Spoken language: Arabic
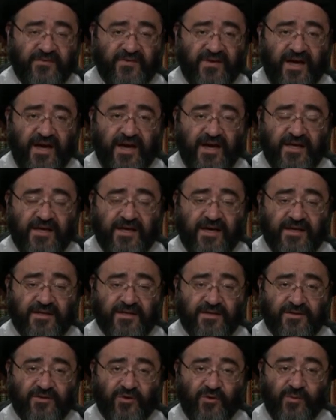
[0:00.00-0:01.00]
في حقيقة
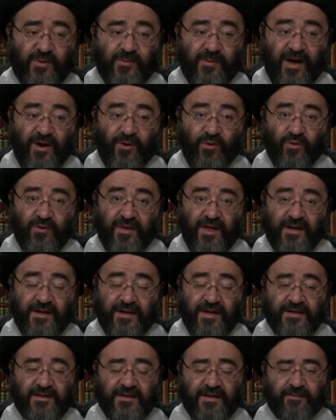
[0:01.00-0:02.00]
التوبة مأخوذ
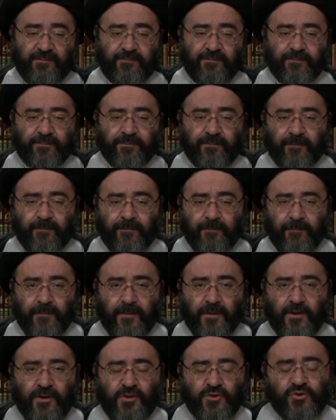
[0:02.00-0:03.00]
الندم
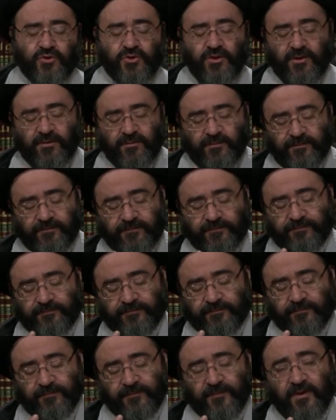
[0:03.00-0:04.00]
زين
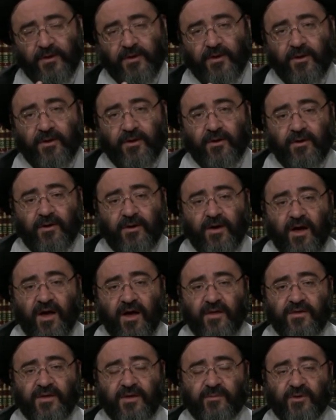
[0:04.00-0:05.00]

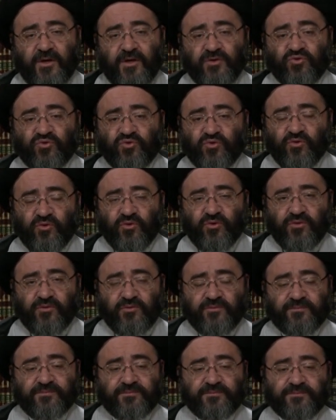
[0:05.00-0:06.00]
هذه من
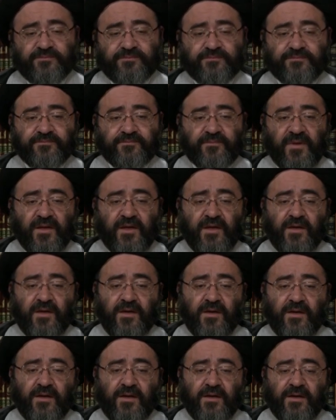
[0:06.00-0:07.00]
الطرق
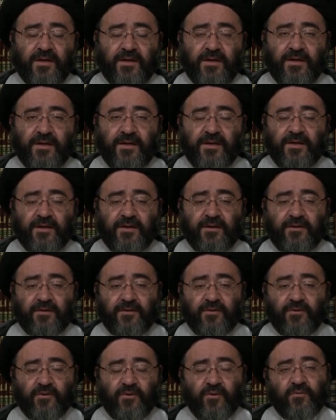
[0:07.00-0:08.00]

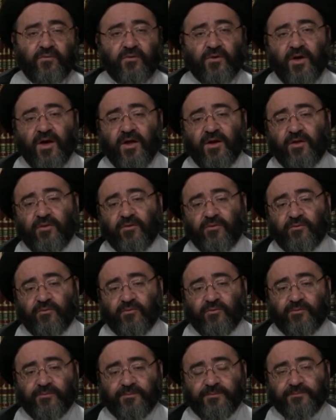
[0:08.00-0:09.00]
لغفران
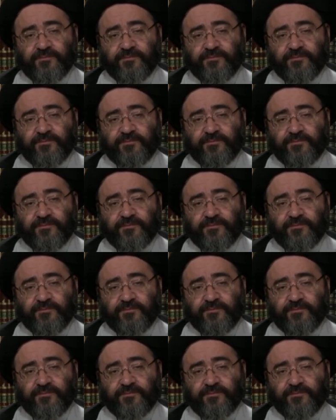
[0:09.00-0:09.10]
الذنوب